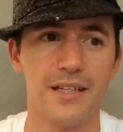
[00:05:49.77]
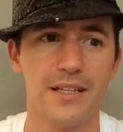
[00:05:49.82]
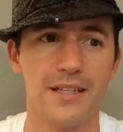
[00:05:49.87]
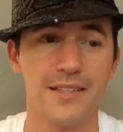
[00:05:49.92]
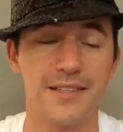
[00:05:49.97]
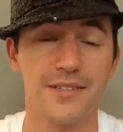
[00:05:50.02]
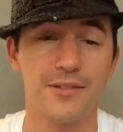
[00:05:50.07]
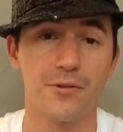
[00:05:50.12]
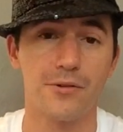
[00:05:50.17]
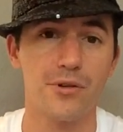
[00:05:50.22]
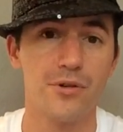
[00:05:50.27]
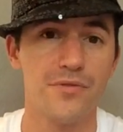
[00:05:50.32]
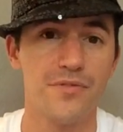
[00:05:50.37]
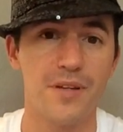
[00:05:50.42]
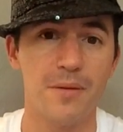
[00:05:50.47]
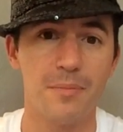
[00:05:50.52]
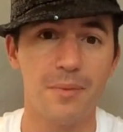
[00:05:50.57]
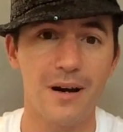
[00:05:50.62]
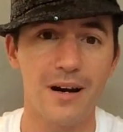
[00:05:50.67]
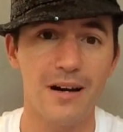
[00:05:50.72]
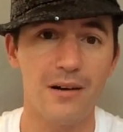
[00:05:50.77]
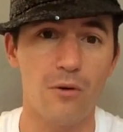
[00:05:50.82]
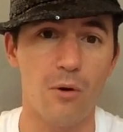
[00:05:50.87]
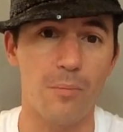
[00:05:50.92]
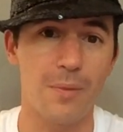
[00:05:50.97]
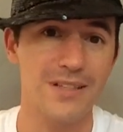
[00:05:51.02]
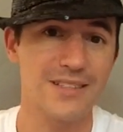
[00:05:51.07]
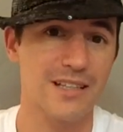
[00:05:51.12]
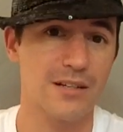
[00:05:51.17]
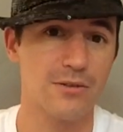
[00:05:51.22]
si on ne le fait pas, on
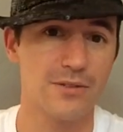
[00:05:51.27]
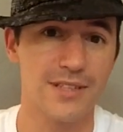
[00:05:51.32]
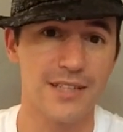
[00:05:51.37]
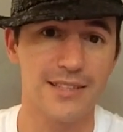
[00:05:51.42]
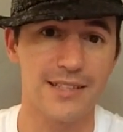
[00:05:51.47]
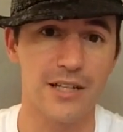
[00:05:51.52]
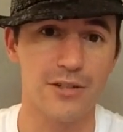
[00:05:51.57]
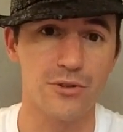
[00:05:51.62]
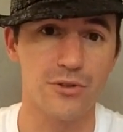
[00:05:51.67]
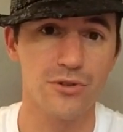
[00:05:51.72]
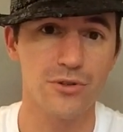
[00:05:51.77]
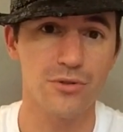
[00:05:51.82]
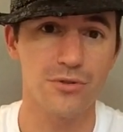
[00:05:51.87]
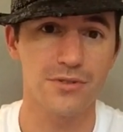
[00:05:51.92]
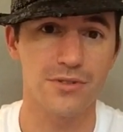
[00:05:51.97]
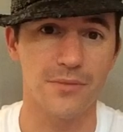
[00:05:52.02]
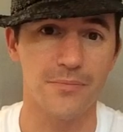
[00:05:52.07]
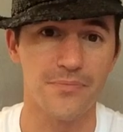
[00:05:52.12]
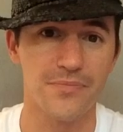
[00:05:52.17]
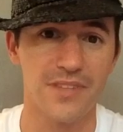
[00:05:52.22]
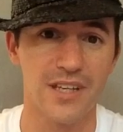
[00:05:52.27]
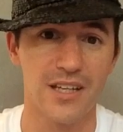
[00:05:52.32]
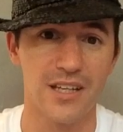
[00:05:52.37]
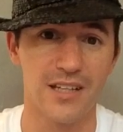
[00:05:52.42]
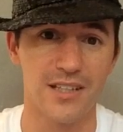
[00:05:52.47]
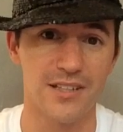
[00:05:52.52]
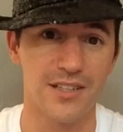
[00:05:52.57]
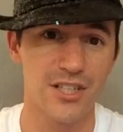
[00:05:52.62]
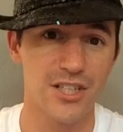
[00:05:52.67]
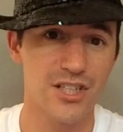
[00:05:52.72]
passe à côté de quelque chose.
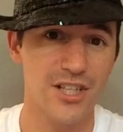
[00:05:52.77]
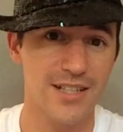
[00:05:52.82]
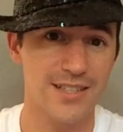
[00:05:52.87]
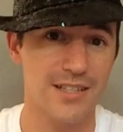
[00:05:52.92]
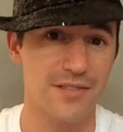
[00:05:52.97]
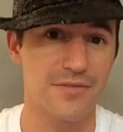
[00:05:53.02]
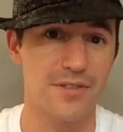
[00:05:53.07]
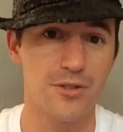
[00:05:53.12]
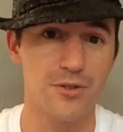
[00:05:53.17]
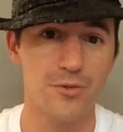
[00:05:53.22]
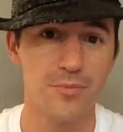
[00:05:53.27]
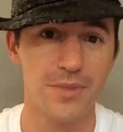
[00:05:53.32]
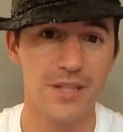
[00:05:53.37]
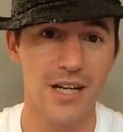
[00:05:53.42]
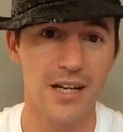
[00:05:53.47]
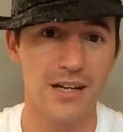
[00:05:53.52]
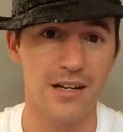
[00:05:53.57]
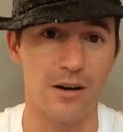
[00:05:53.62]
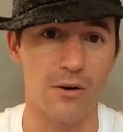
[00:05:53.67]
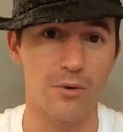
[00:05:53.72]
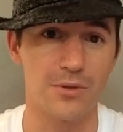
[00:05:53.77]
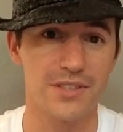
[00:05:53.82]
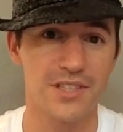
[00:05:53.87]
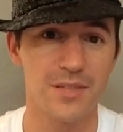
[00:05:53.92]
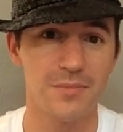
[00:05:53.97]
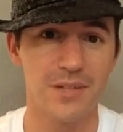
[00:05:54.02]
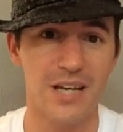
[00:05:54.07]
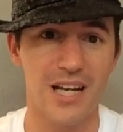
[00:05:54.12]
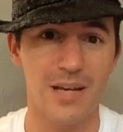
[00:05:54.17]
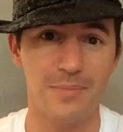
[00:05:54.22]
Déjà, ça fait du bien
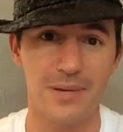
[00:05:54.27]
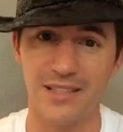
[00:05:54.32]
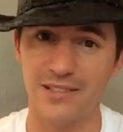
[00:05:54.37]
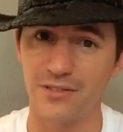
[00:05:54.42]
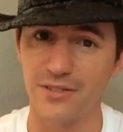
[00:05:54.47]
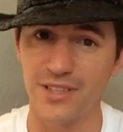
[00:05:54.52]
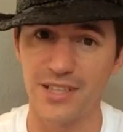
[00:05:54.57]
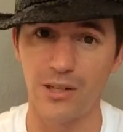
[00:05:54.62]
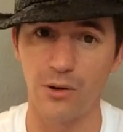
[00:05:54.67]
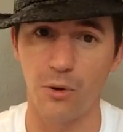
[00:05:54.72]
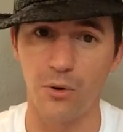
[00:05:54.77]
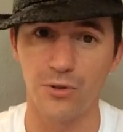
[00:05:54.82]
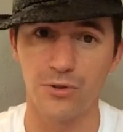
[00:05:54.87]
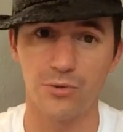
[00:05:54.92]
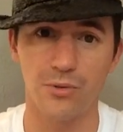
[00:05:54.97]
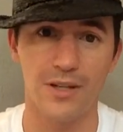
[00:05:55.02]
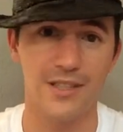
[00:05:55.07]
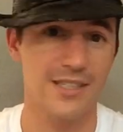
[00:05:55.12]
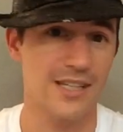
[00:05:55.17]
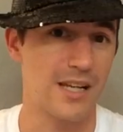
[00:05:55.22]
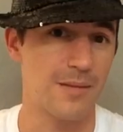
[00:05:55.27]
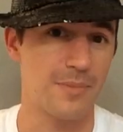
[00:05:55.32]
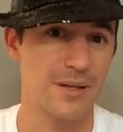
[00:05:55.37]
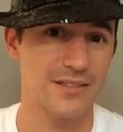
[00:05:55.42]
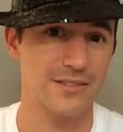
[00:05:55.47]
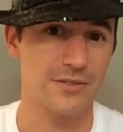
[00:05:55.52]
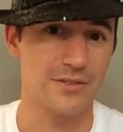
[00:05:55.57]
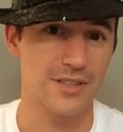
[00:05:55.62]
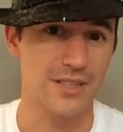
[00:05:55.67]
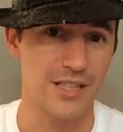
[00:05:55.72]
aussi bien à la personne qui le reçoit qu'à la
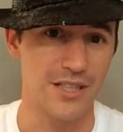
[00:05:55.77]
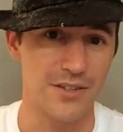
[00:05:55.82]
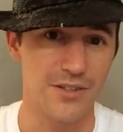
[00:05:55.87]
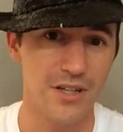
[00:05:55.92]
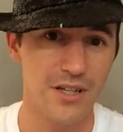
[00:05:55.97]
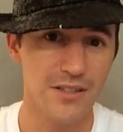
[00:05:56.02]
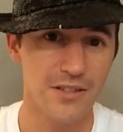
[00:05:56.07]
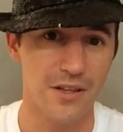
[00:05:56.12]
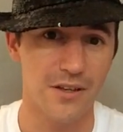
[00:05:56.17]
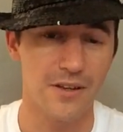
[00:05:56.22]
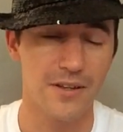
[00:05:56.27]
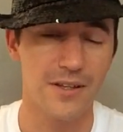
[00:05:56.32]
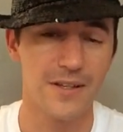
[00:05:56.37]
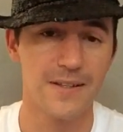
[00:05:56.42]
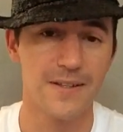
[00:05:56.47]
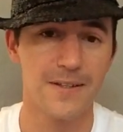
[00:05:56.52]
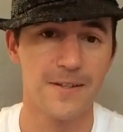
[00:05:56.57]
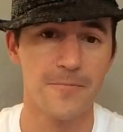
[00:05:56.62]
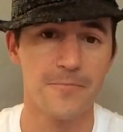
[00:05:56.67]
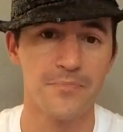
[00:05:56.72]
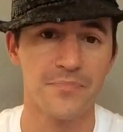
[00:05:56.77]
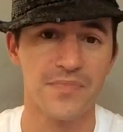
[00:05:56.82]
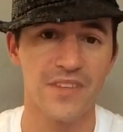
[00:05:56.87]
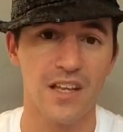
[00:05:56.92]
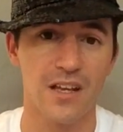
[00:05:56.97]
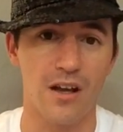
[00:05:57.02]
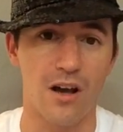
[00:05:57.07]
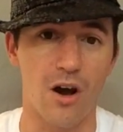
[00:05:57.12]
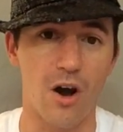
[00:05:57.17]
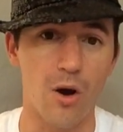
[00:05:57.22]
personne qui le donne.
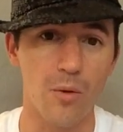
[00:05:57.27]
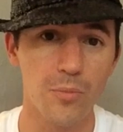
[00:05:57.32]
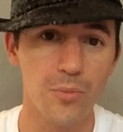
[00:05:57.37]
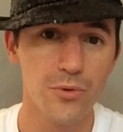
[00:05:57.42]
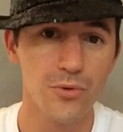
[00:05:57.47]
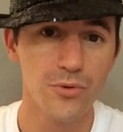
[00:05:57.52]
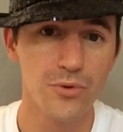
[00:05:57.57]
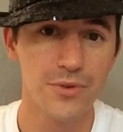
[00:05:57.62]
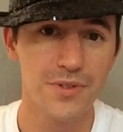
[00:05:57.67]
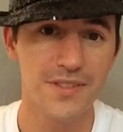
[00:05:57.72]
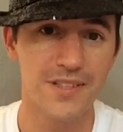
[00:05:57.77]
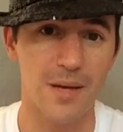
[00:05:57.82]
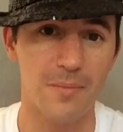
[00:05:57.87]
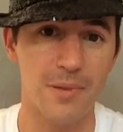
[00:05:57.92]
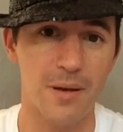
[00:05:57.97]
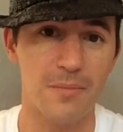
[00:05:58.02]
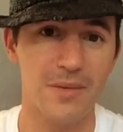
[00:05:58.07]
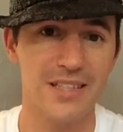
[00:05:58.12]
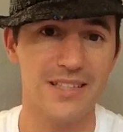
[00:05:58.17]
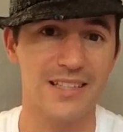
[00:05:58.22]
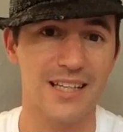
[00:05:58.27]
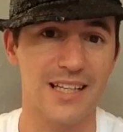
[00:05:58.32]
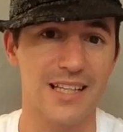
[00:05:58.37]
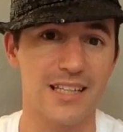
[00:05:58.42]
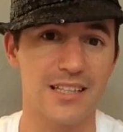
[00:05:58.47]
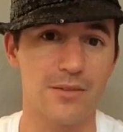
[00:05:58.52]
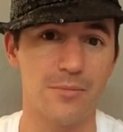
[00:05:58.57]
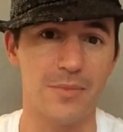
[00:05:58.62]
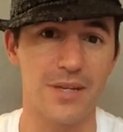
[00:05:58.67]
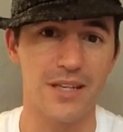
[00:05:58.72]
En plus, ça permet de
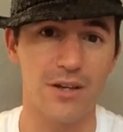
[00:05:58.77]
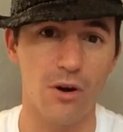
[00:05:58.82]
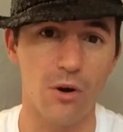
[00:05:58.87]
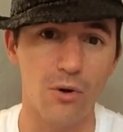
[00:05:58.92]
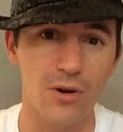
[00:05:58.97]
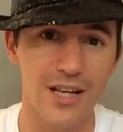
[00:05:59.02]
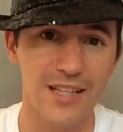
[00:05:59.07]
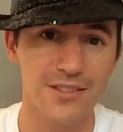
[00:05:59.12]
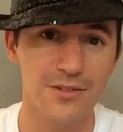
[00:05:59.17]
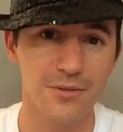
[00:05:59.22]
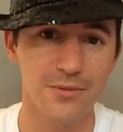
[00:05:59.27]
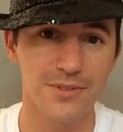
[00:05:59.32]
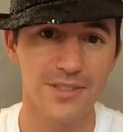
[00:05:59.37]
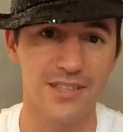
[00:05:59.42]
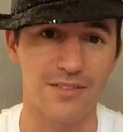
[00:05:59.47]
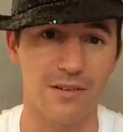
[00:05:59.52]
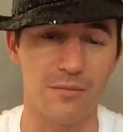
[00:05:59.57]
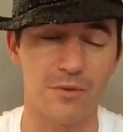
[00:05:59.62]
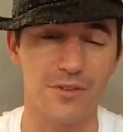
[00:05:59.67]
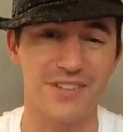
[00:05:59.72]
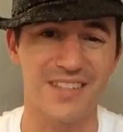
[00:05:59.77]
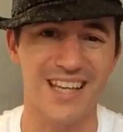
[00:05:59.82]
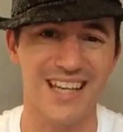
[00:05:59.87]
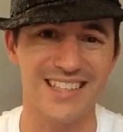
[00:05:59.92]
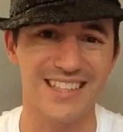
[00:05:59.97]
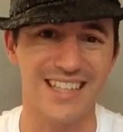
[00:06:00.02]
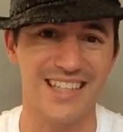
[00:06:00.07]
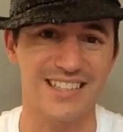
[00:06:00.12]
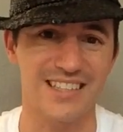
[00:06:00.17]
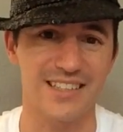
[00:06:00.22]
créer de meilleures relations, c'est vraiment
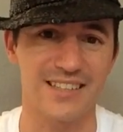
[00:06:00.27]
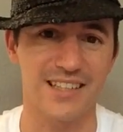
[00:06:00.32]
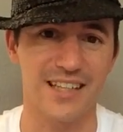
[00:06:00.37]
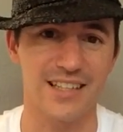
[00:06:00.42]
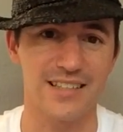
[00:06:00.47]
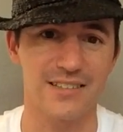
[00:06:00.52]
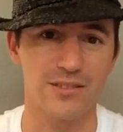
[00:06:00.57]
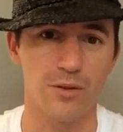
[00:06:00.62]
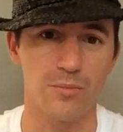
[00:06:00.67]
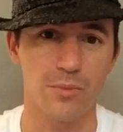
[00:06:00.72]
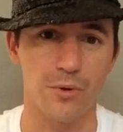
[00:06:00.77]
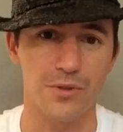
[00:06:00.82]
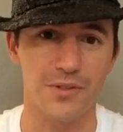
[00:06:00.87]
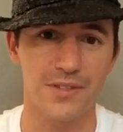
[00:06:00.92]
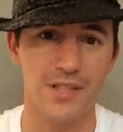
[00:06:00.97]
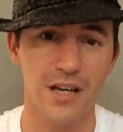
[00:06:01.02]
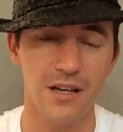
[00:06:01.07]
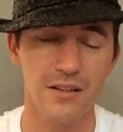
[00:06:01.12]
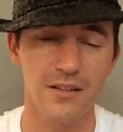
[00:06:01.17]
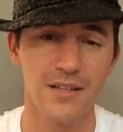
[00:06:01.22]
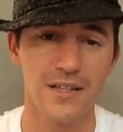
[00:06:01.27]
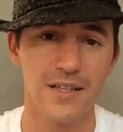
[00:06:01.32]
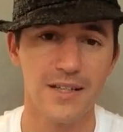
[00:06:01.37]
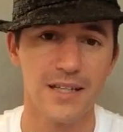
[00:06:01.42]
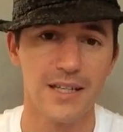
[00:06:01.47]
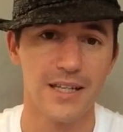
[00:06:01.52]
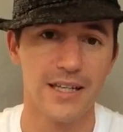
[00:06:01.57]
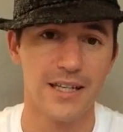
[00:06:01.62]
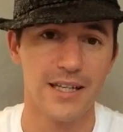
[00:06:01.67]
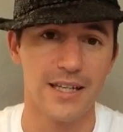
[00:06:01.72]
très très intéressant pour ça.
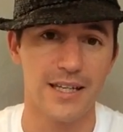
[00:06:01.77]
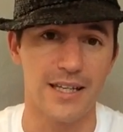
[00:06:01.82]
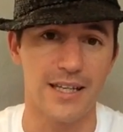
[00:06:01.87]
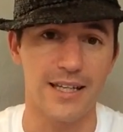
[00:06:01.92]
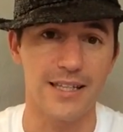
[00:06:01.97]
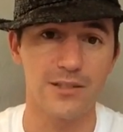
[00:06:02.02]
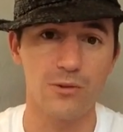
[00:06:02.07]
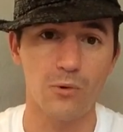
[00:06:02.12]
Et